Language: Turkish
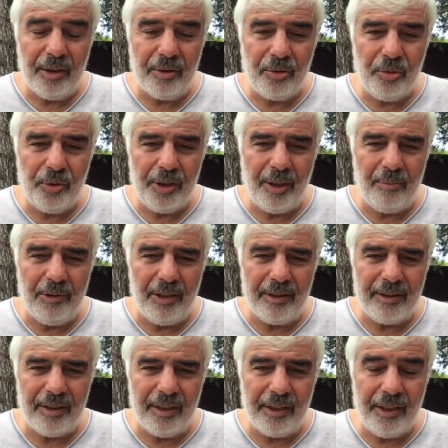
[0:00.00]
Suriye
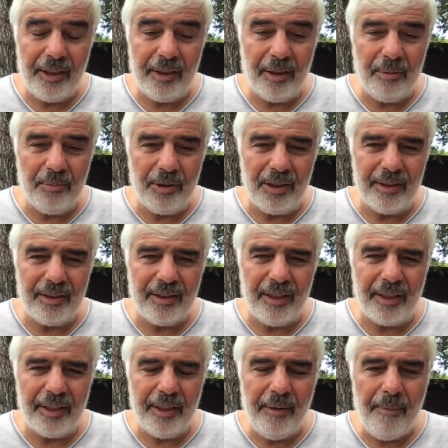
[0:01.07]
milisleri, İran
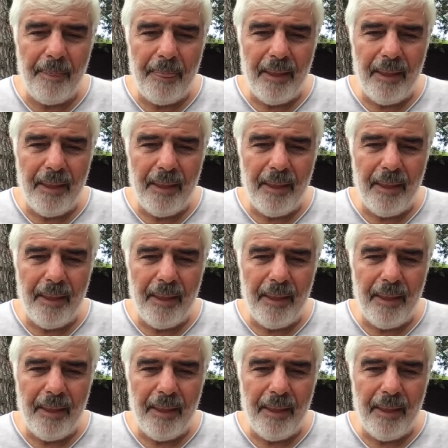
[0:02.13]
milisleri,